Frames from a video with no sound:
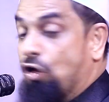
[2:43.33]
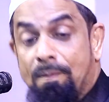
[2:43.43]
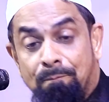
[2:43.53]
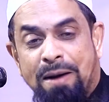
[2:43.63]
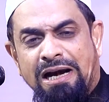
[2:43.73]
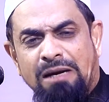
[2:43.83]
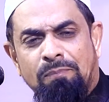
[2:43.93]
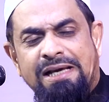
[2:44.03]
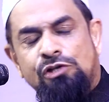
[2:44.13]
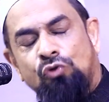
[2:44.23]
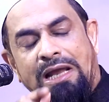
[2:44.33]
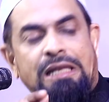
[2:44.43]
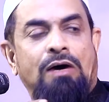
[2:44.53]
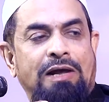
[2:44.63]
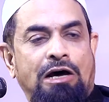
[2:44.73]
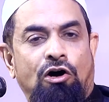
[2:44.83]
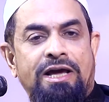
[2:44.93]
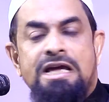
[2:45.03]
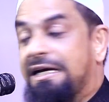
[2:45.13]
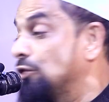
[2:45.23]
কম্পারেটিভলি কিছু আল্লাহওয়ালা
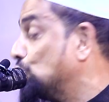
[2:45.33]
হয় কিন্তু